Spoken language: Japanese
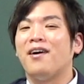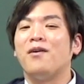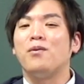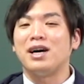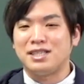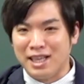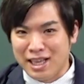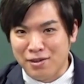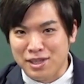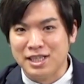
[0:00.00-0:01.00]
忘れ
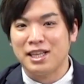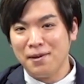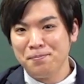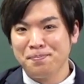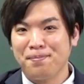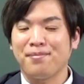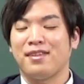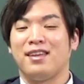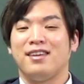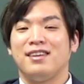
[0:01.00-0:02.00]
ないようにしてね。
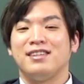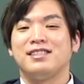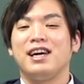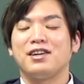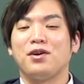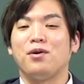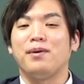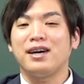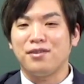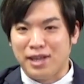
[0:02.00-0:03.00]
じゃあ今日
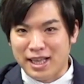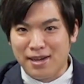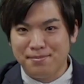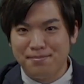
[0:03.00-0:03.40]
はこの辺で。